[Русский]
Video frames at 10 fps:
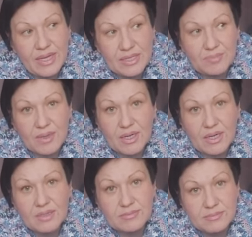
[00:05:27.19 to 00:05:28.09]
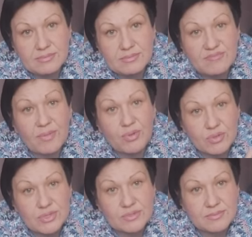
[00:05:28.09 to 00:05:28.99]
это пока
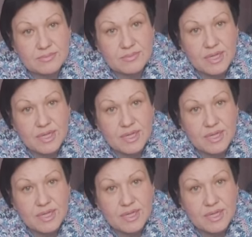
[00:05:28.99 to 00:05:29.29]
вопрос.